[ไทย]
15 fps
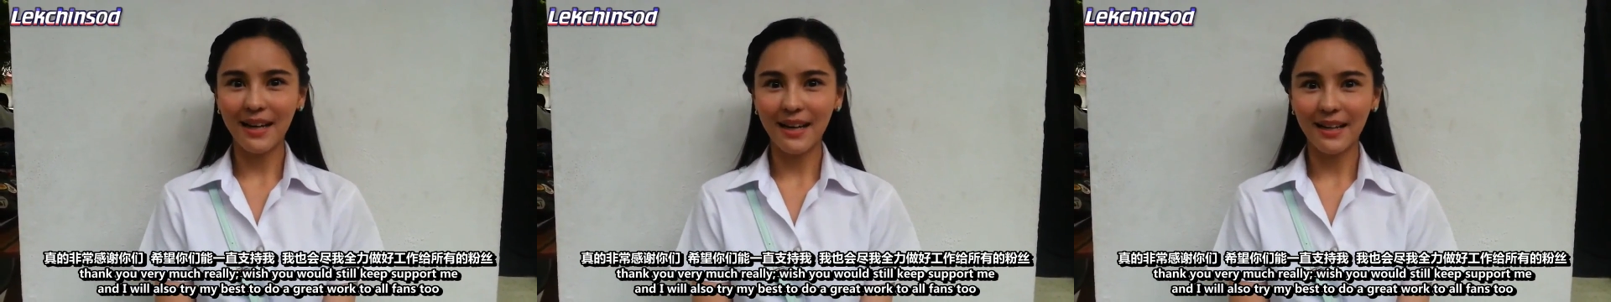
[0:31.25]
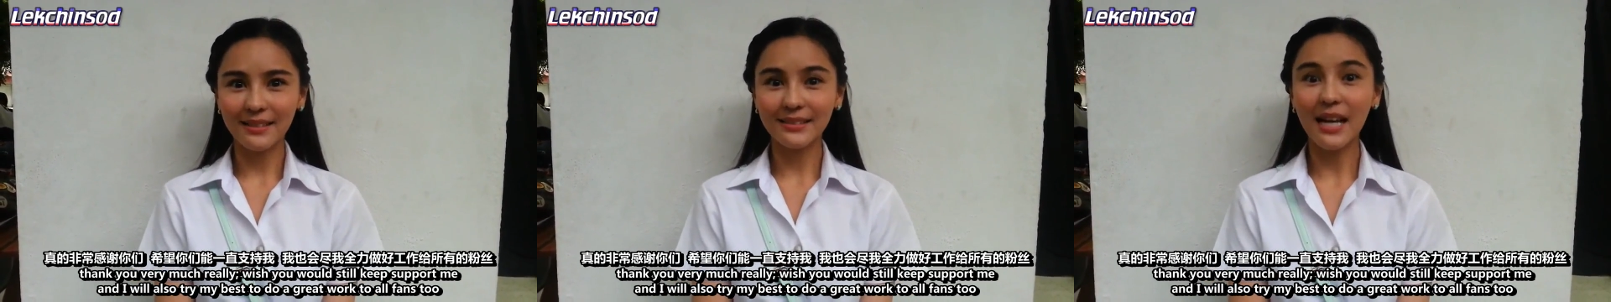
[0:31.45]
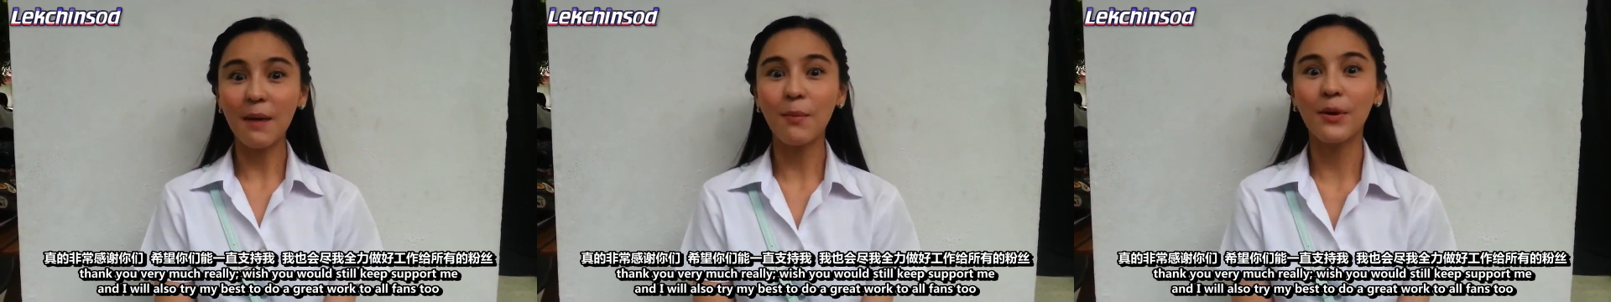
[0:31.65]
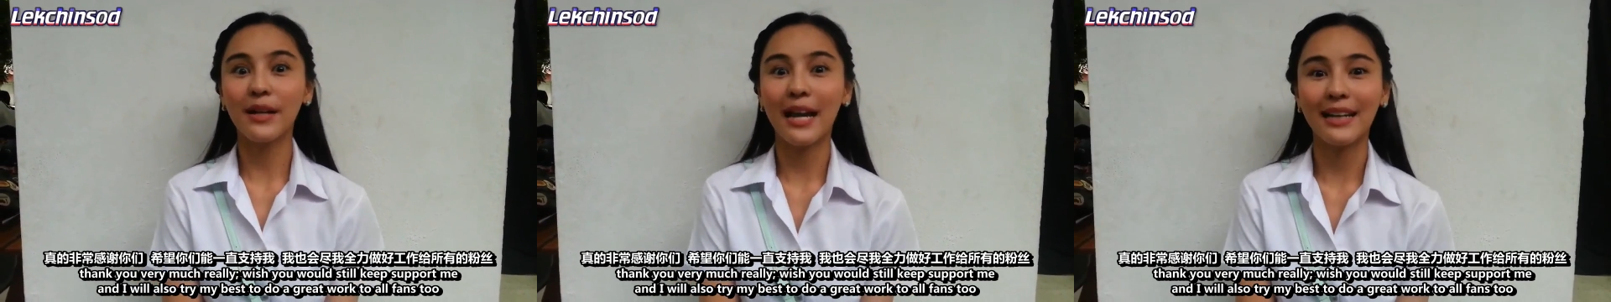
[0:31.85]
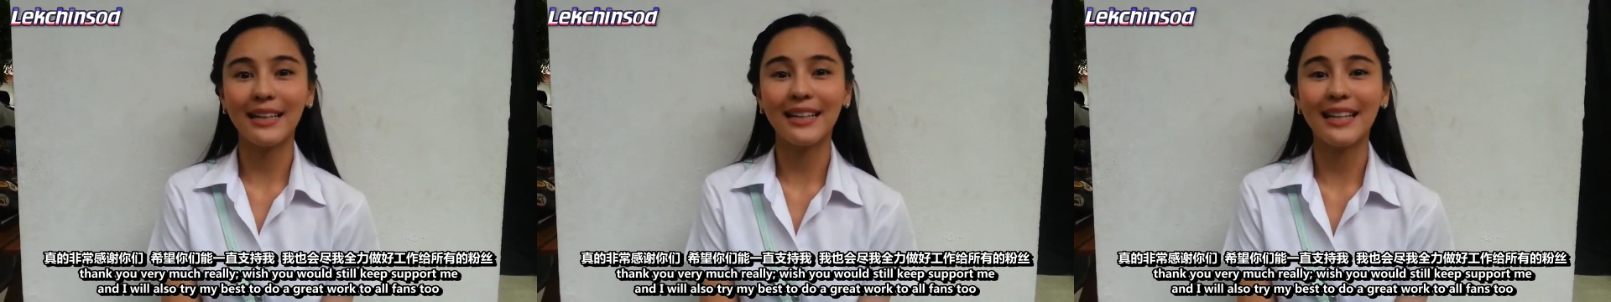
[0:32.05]
สร้างผลงาน
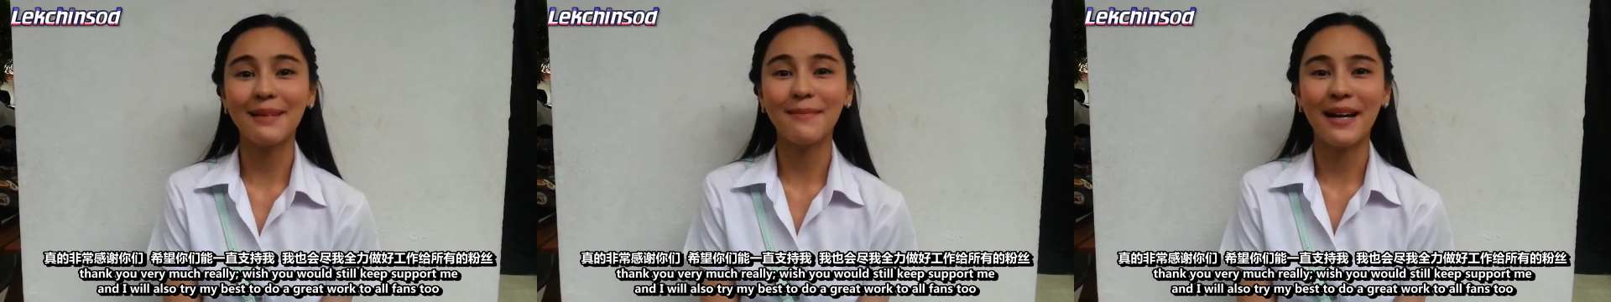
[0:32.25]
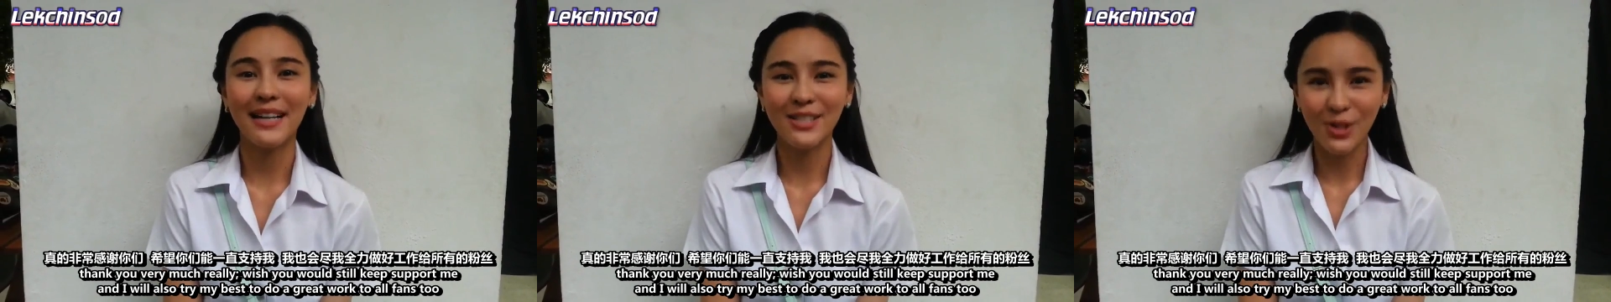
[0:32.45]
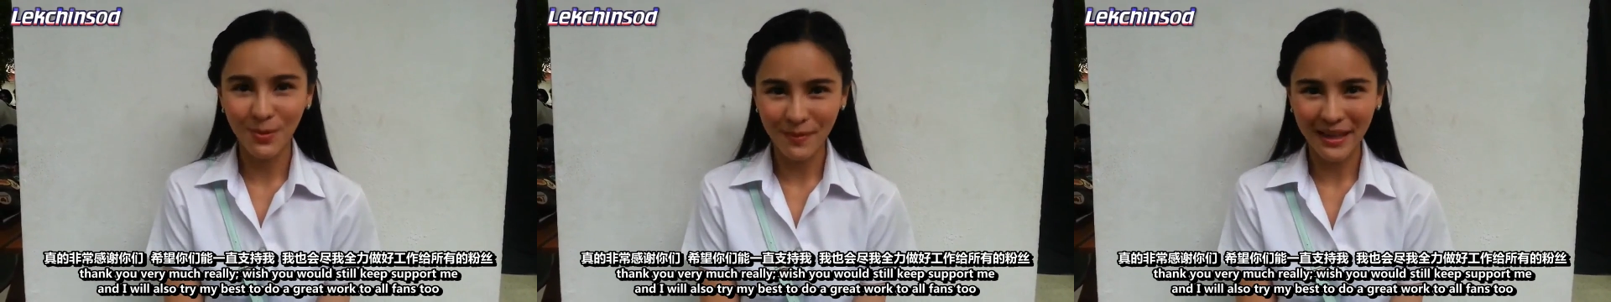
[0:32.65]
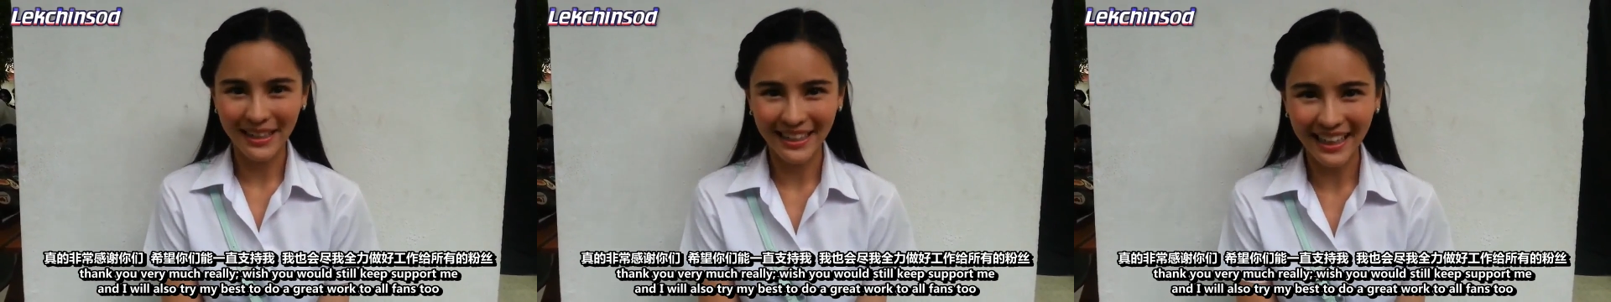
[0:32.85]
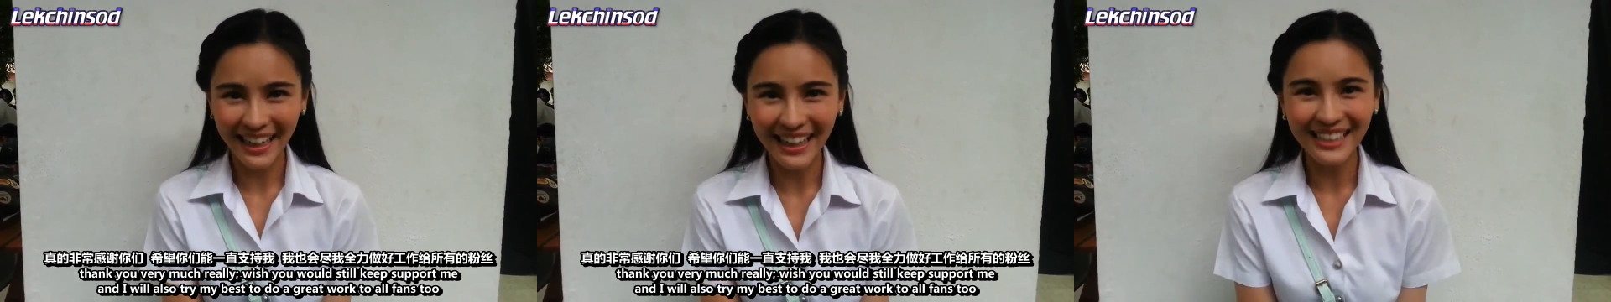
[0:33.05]
ดีๆมาให้ชมกันนะคะ